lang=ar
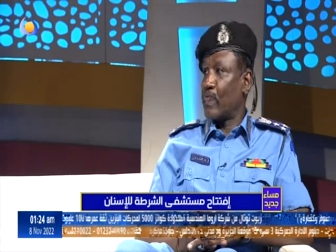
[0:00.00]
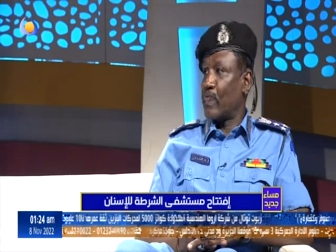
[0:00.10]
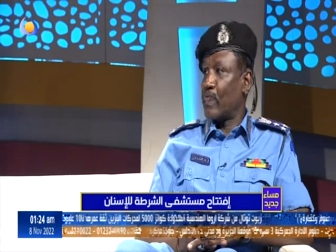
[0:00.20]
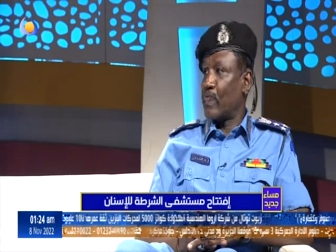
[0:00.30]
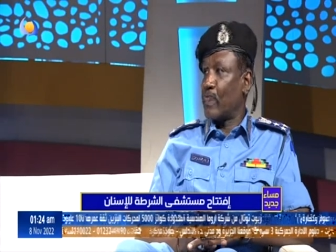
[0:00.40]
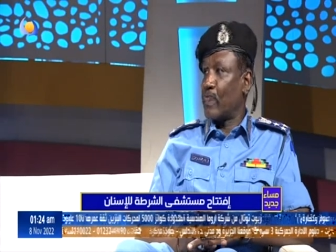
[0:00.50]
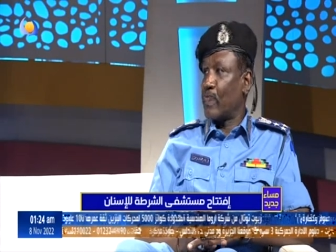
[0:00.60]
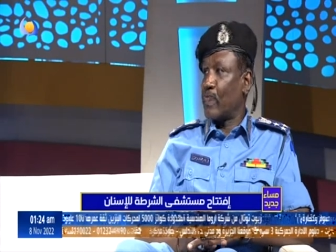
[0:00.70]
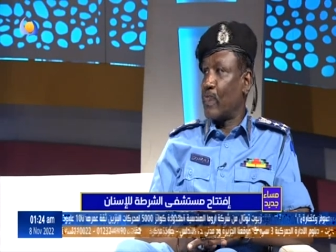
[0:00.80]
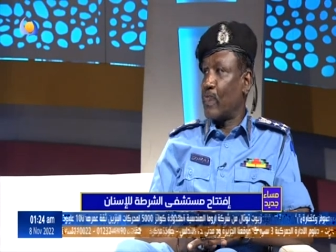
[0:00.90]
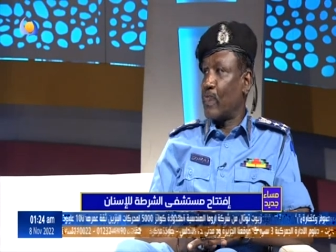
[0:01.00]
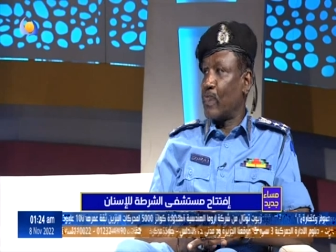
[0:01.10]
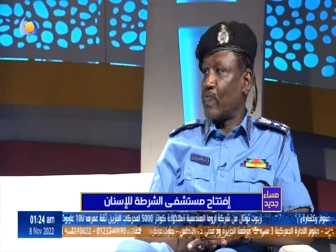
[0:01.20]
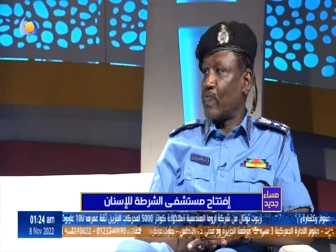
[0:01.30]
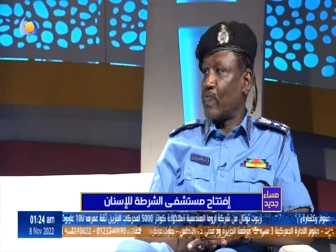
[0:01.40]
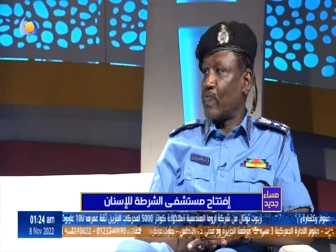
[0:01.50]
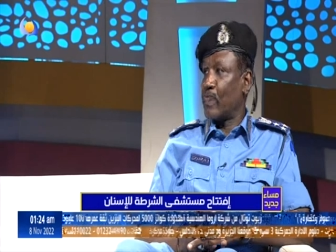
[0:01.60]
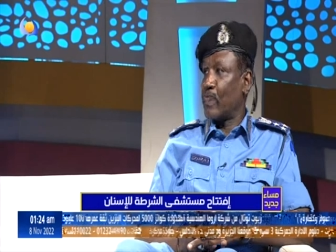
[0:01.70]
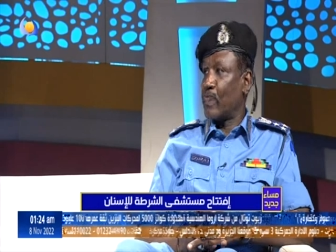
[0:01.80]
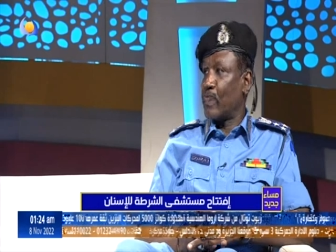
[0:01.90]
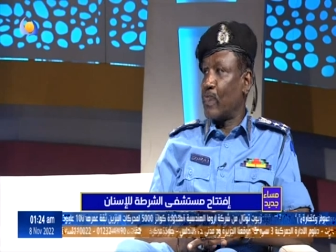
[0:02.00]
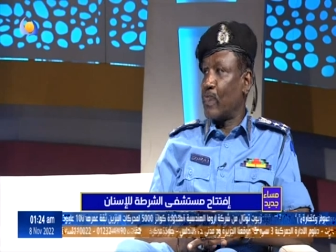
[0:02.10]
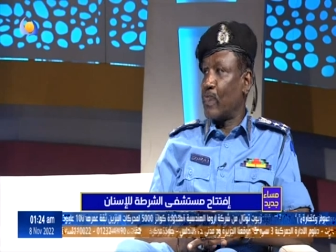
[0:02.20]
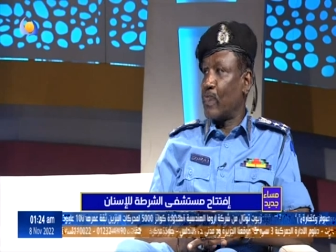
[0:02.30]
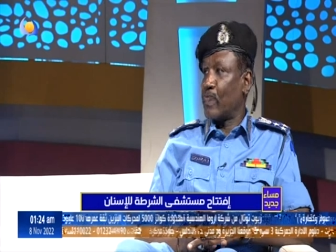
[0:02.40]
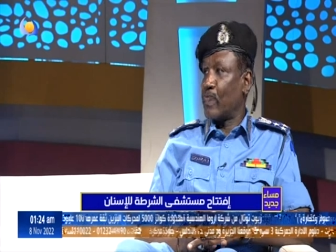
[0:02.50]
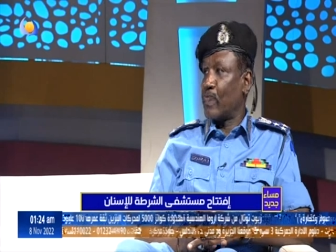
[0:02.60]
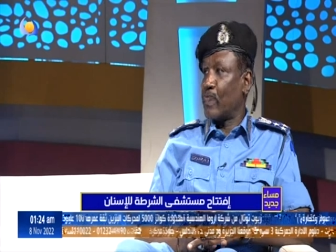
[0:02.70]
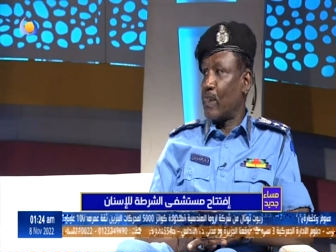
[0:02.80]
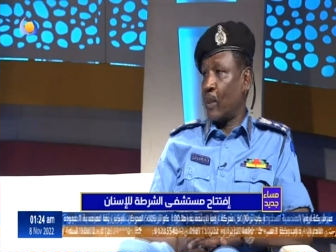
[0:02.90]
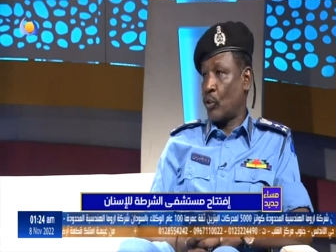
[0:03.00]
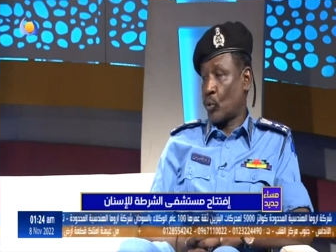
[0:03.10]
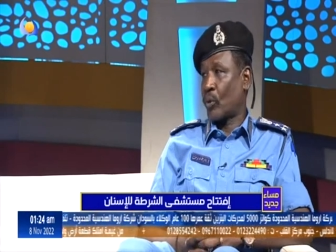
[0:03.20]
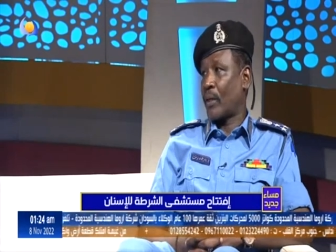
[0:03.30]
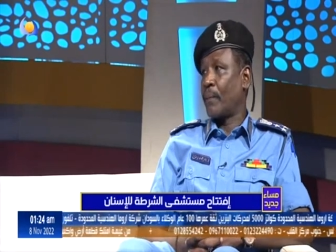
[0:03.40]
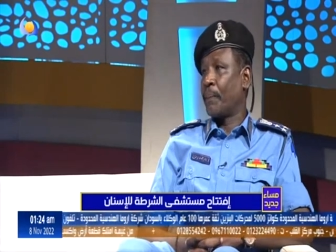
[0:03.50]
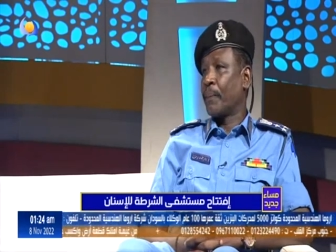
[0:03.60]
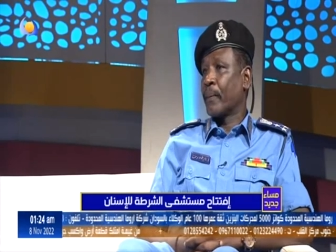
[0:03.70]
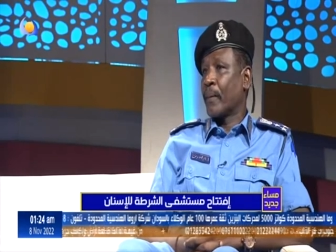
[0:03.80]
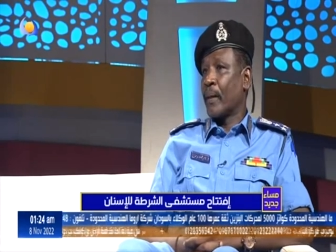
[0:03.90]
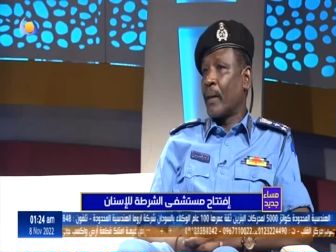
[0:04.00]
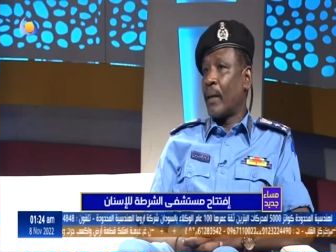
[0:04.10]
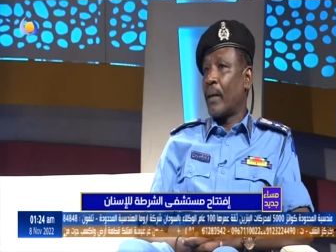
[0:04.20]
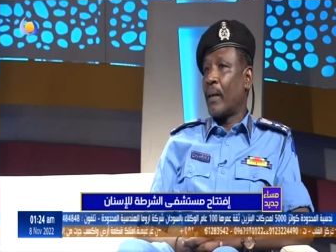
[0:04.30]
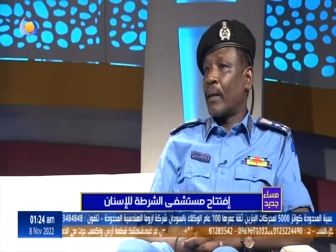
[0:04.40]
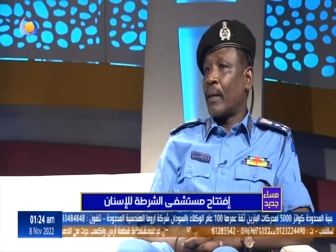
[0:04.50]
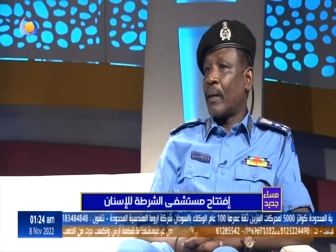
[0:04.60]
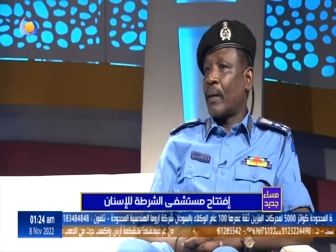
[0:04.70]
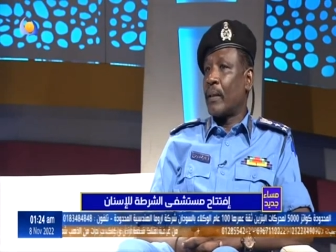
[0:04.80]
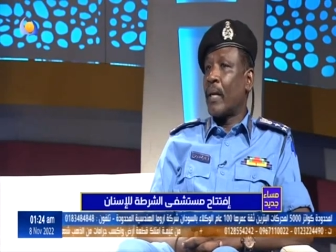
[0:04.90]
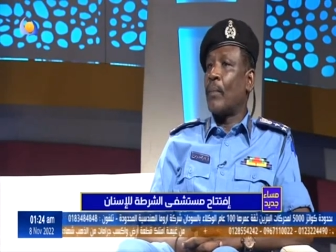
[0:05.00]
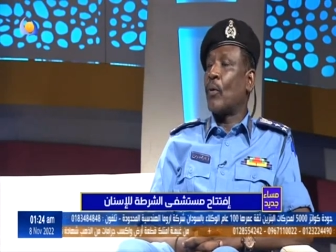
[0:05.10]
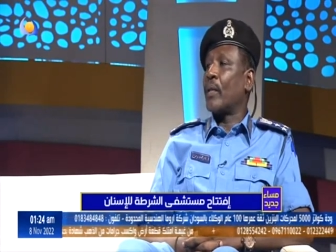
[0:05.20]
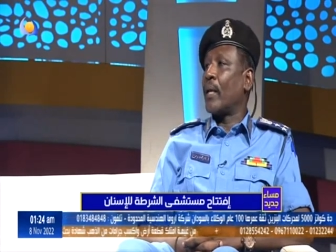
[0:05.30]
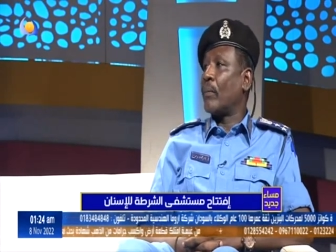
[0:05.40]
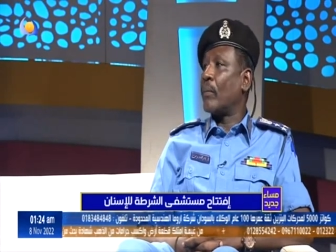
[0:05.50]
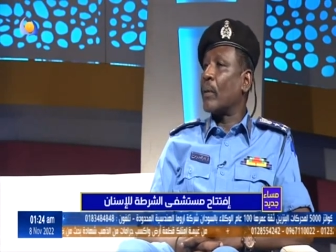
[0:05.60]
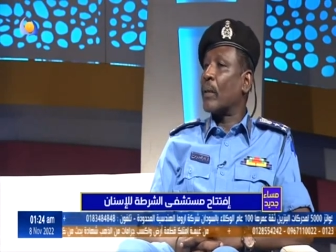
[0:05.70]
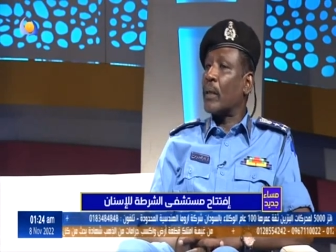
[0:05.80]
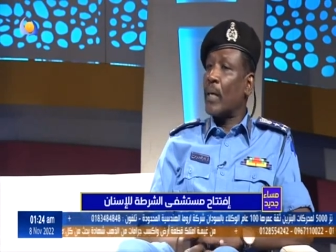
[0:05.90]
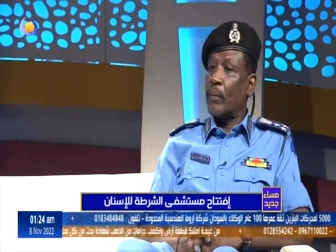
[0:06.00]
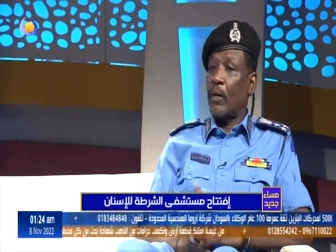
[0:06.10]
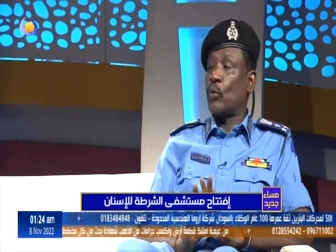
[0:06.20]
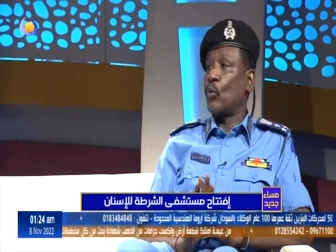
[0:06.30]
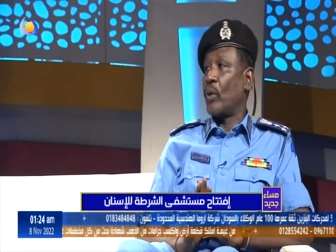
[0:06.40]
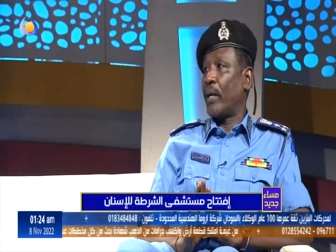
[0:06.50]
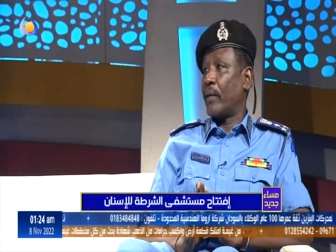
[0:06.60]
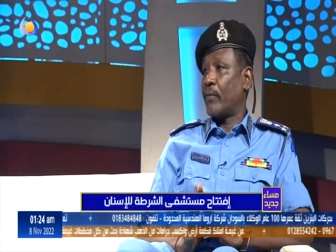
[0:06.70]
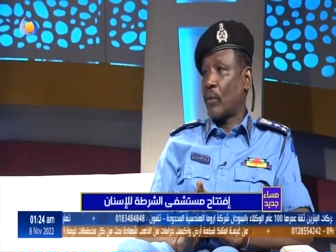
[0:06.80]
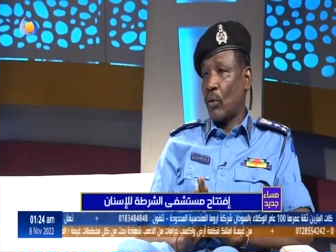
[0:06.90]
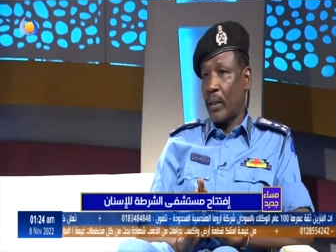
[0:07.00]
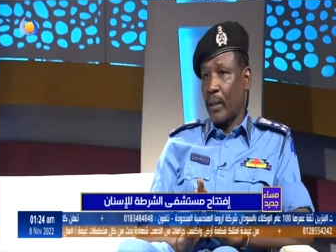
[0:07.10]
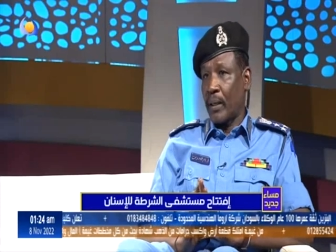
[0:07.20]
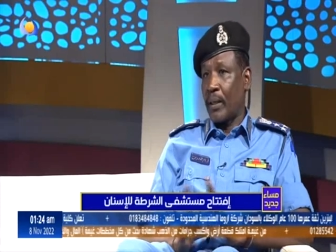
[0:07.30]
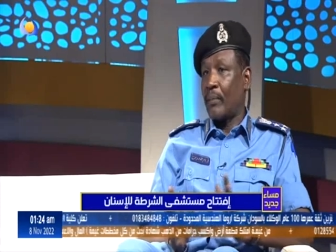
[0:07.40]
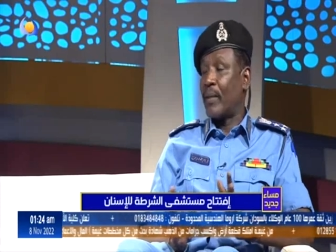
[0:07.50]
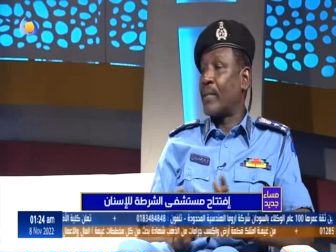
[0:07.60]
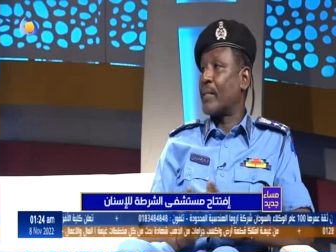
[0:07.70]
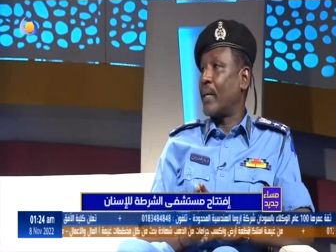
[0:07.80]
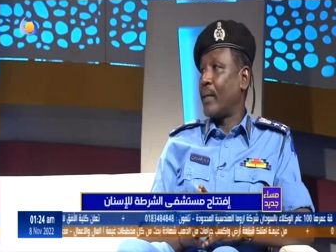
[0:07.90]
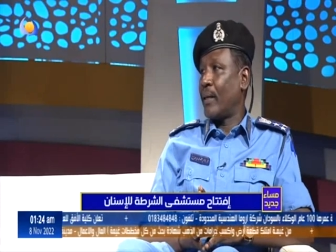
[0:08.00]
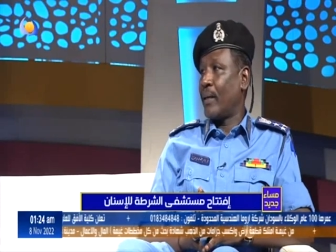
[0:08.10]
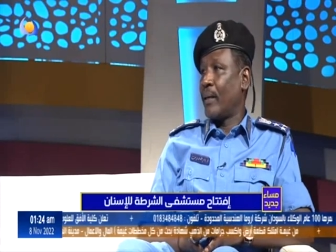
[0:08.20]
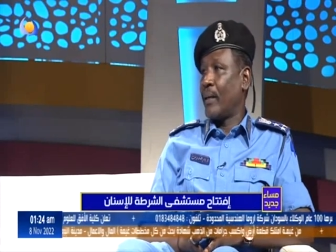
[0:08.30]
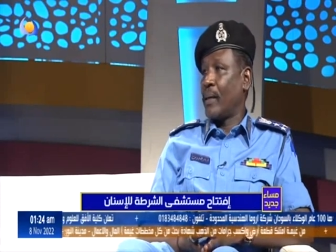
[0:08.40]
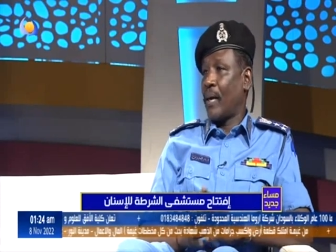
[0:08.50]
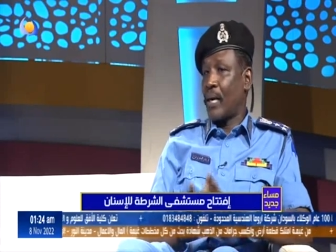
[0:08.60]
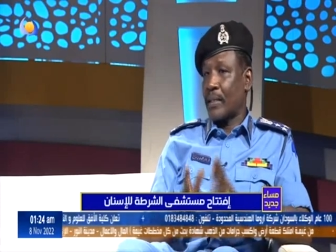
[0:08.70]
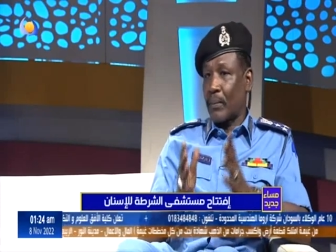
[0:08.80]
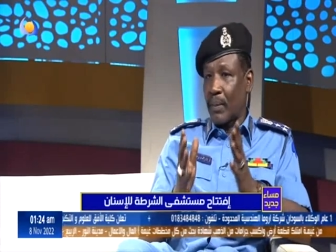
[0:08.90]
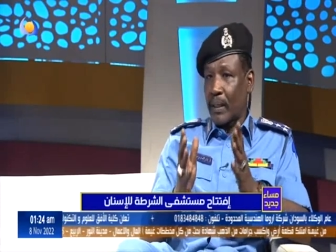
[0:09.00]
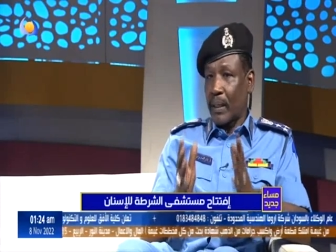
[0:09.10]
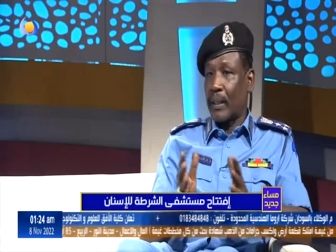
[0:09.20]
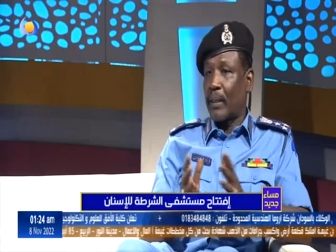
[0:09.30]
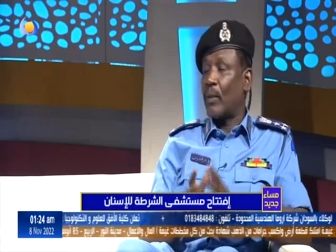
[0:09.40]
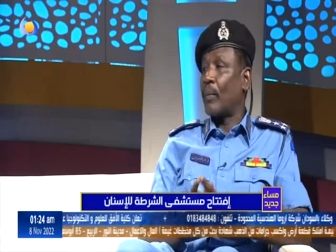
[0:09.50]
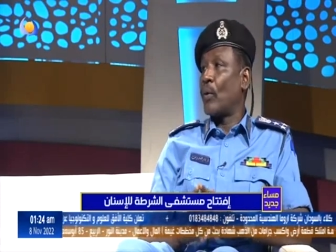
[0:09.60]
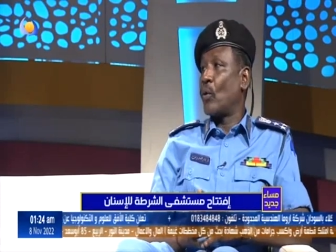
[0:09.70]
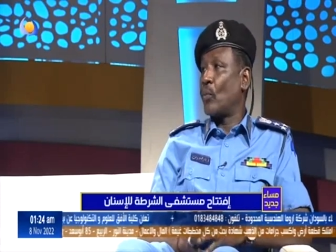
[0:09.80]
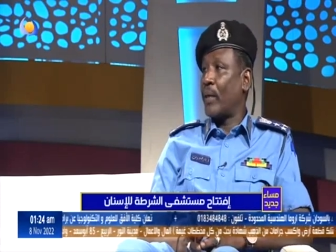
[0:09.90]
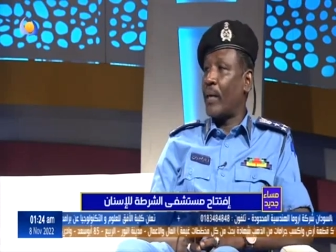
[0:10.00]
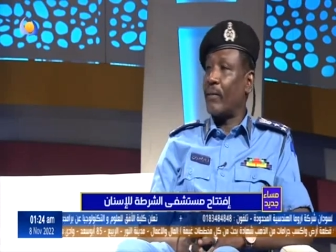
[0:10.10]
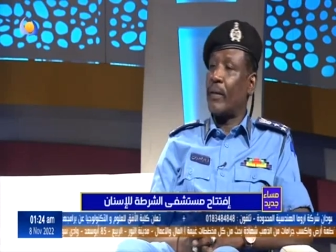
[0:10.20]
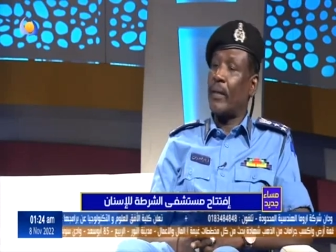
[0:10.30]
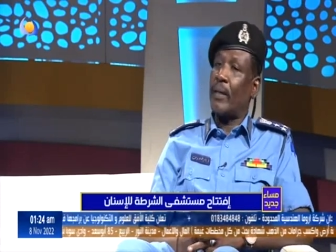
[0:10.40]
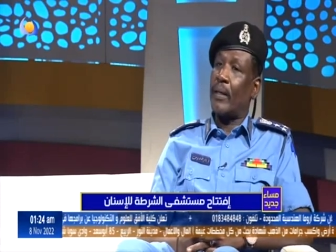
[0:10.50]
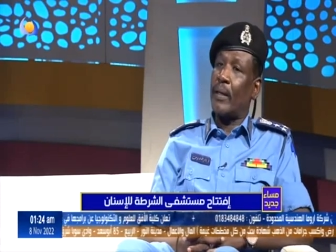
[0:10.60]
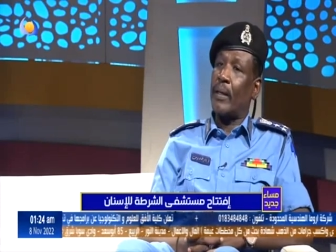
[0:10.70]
الضخمه الظهر الظهر كثير من الناس يعني ساعدوا يعني ساعدوا وقفوا معانا وقفات حتى ميدانيا على راسنا اخونا السيد اللواء